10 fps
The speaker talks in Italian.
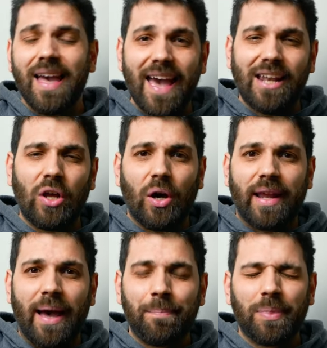E
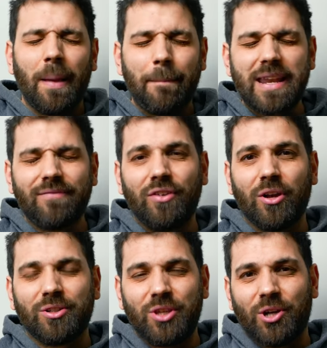allora, per il
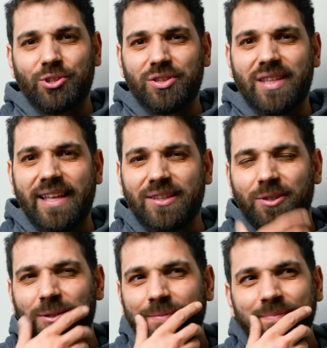vlog di oggi ho
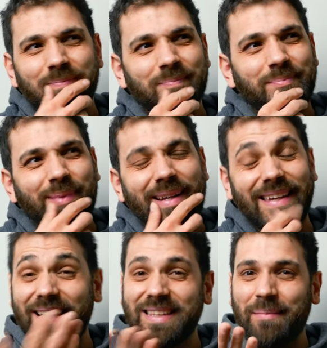detto
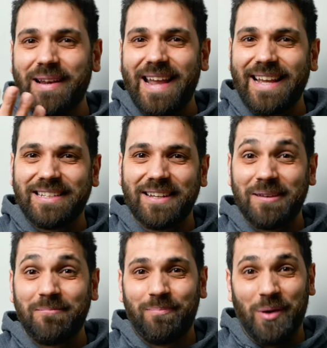perché andiamo a
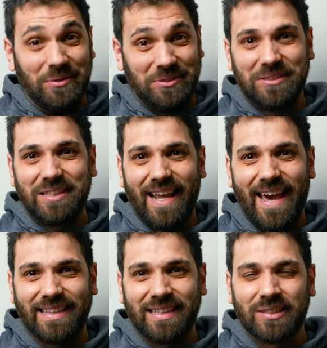leggere post di
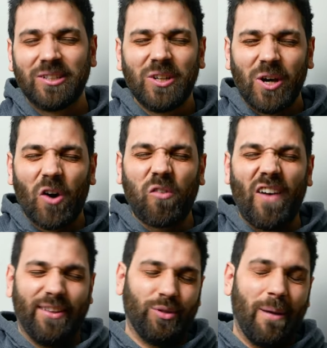Reddit. Ho
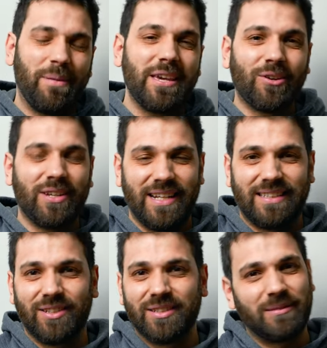fatto una piccola
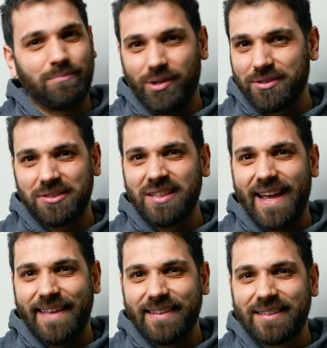selezione di post di
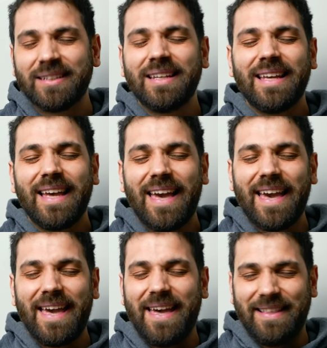Reddit
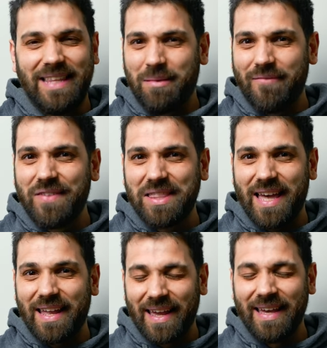e andiamo a
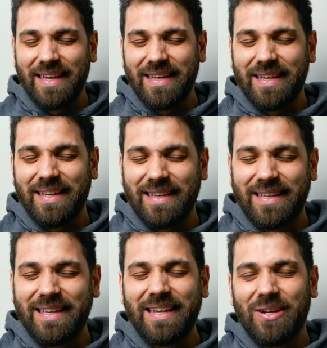vedere
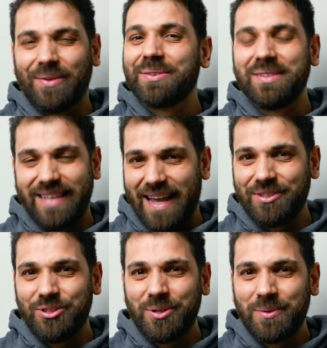il loro
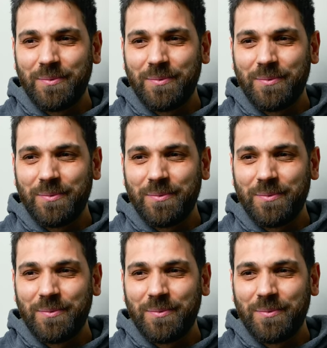disagio.